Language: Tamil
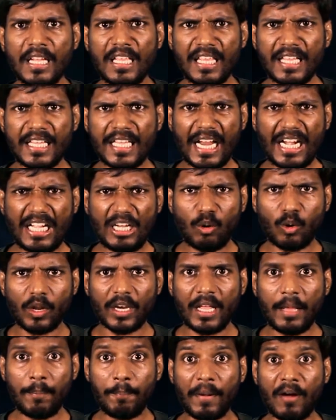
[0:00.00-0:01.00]
இதை இதை கேட்ட
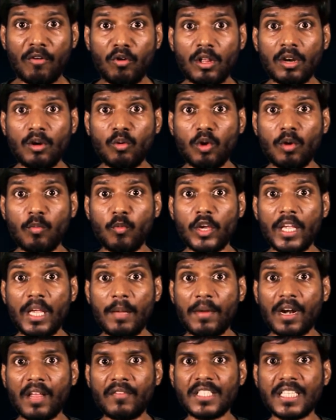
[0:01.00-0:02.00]
உடனே பவுலன் ஒரு
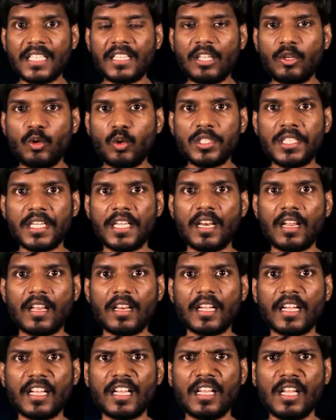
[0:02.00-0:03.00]
முக்கியமான விஷயத்தை
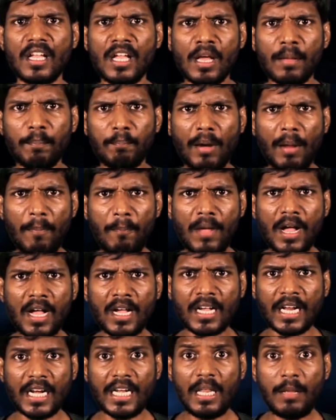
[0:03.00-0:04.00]
யோசிக்கிறாருங்க பிரம்மா
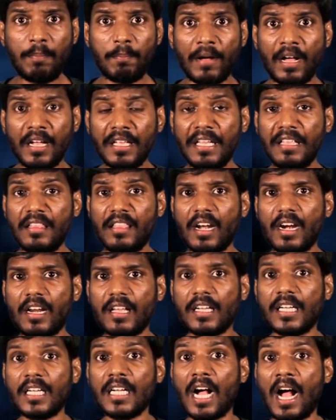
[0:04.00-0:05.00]
கண்டிப்பா
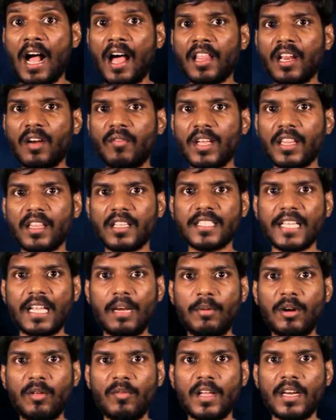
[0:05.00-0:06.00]
இந்திரனுக்கு ஆதரவாக தான்
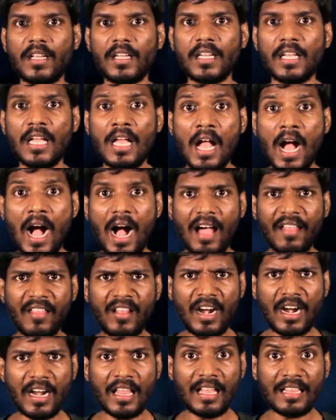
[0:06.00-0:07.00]
செயல்படுவார்
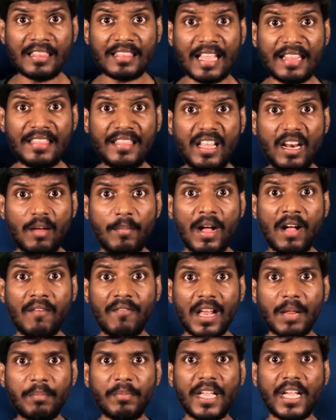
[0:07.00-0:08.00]
அதனால தந்திரமா
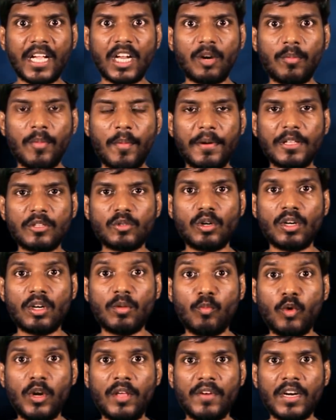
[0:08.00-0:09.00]
வரம் கேட்கணும் அப்படின்னு
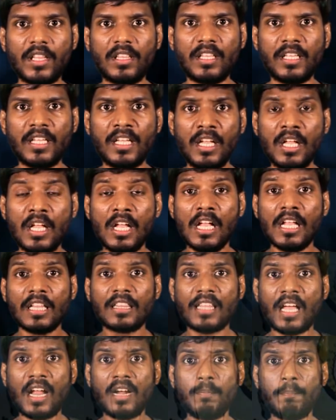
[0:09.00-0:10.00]
சொல்லிட்டு முடிவெடுத்து
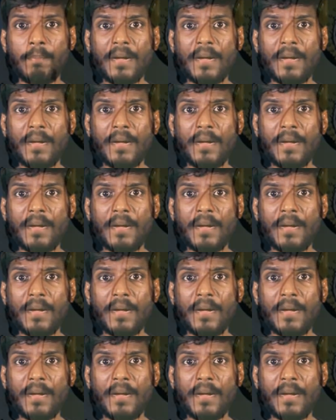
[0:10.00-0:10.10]
தான்